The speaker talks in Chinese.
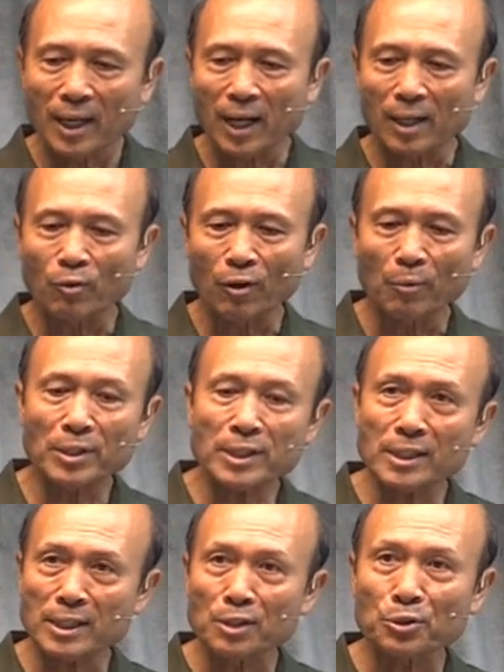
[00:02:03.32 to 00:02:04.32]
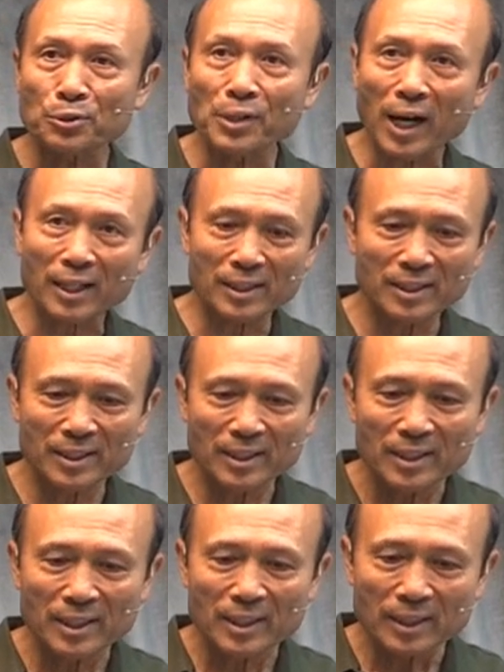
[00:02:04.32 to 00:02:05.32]
啊？我们一起读哈。
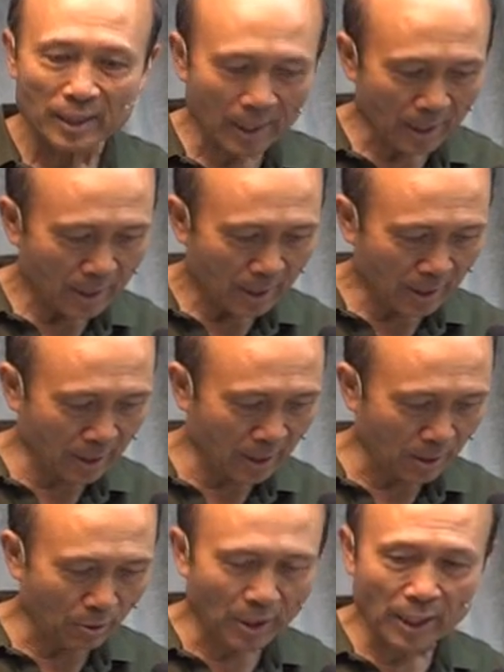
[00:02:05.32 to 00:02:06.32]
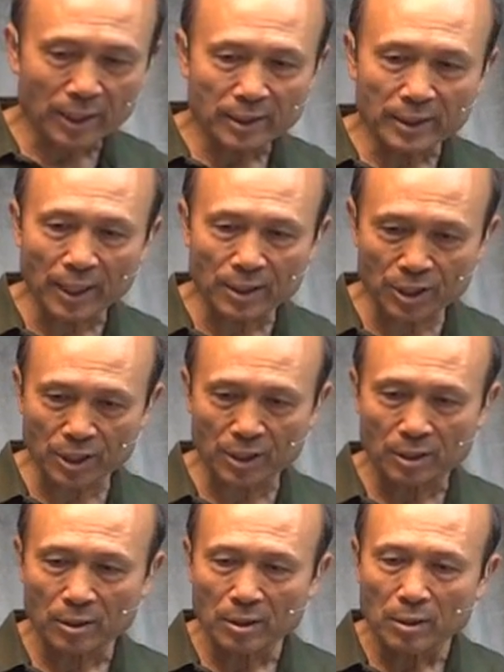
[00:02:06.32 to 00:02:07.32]
第四位天
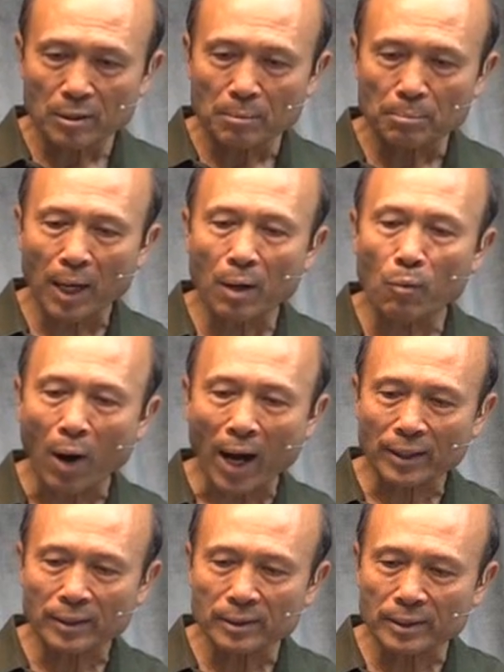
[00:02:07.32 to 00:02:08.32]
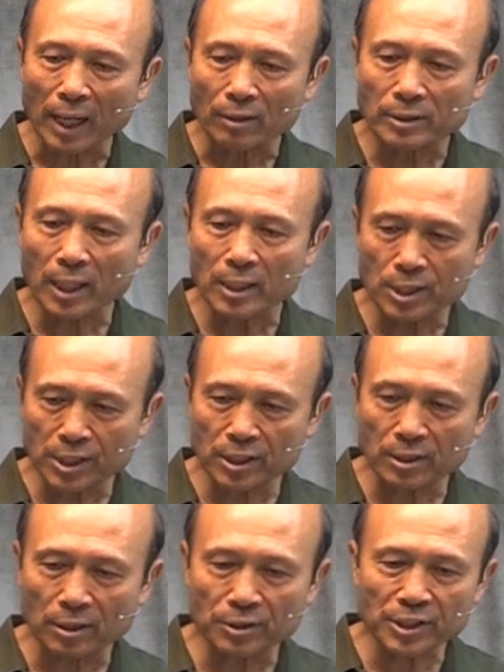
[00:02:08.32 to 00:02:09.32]
使把碗倒在
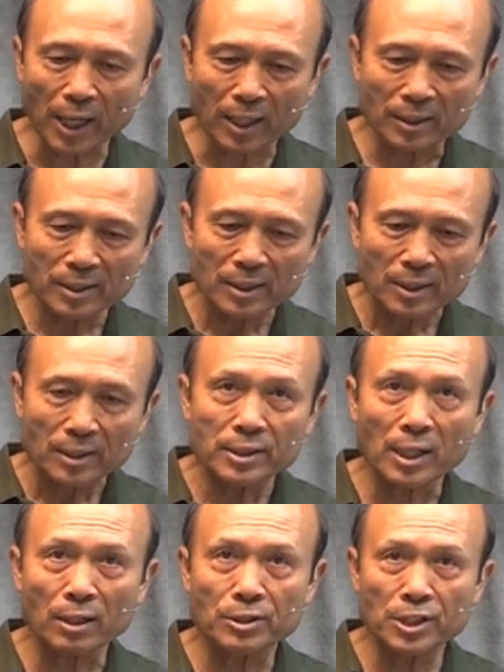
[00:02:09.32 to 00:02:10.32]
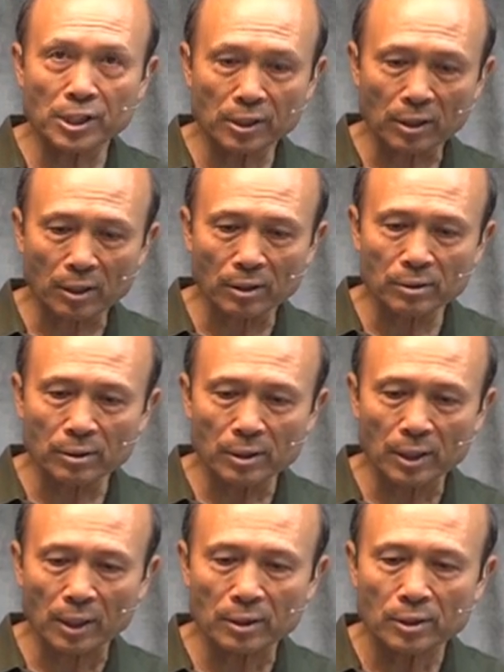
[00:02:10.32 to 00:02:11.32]
日头上，叫日头
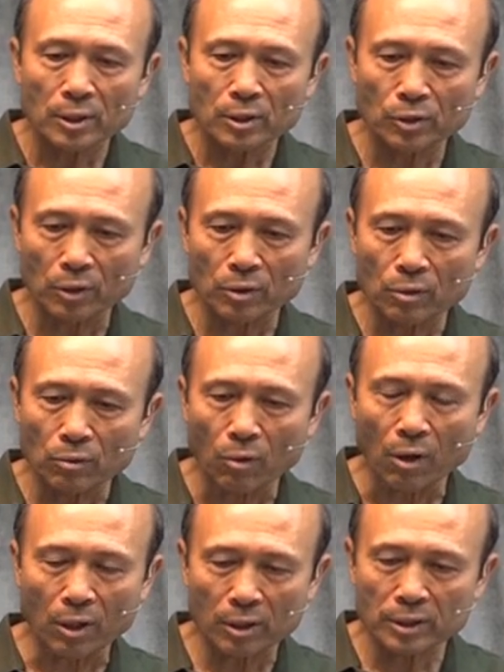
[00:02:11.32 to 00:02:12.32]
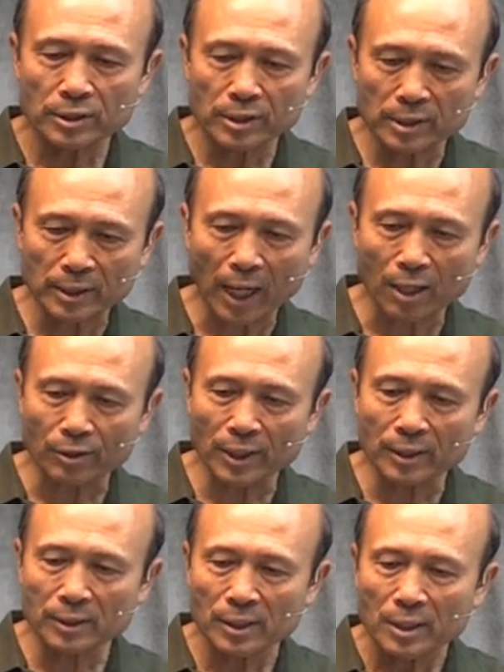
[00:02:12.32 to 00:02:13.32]
能有火烤
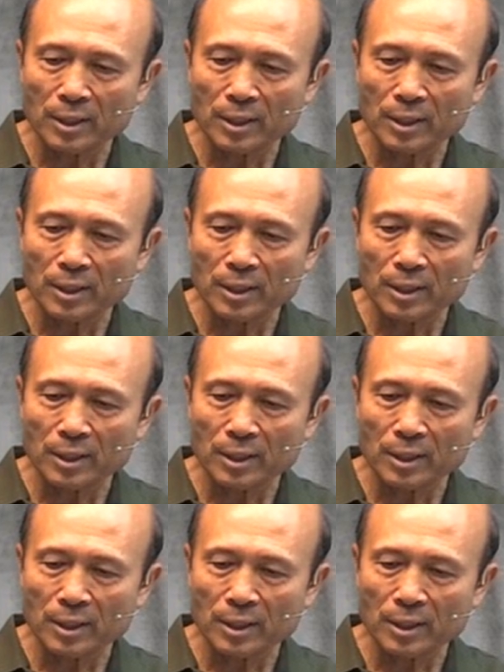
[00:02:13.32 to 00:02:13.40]
人，